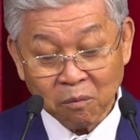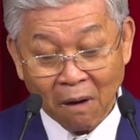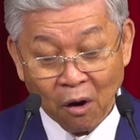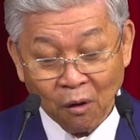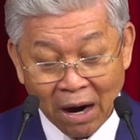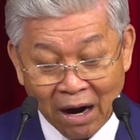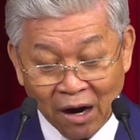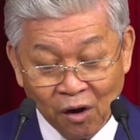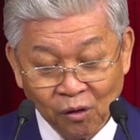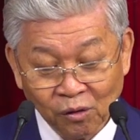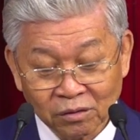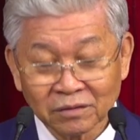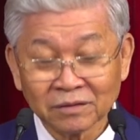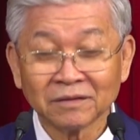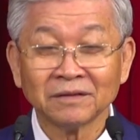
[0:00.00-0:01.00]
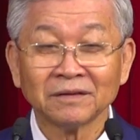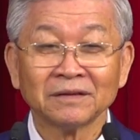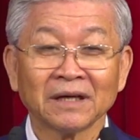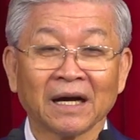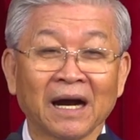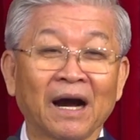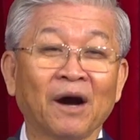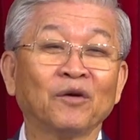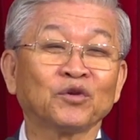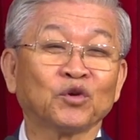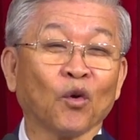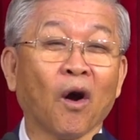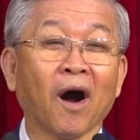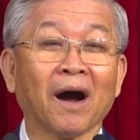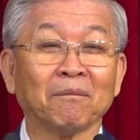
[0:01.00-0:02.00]
bộ áo áo
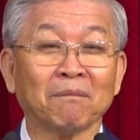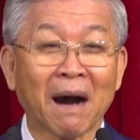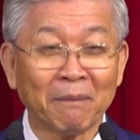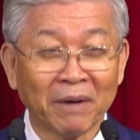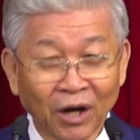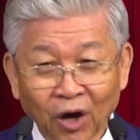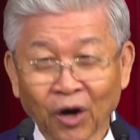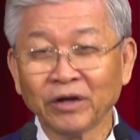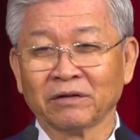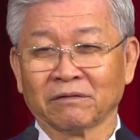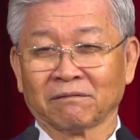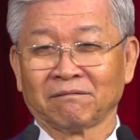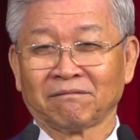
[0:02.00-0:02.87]
choàng Babylon.